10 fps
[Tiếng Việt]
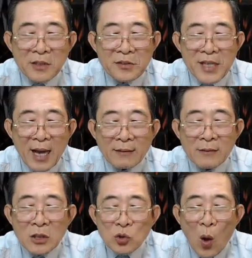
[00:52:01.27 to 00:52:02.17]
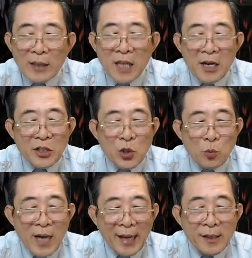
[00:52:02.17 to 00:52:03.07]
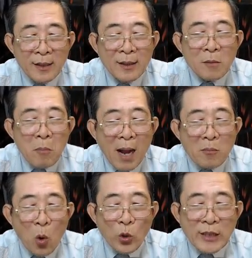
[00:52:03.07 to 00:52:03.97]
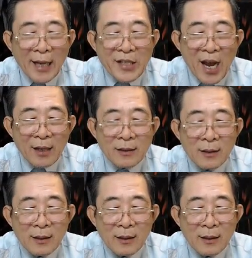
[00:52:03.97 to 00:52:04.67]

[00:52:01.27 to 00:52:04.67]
tức giận, toàn thân run rẩy, mặt mũi tái nhợt.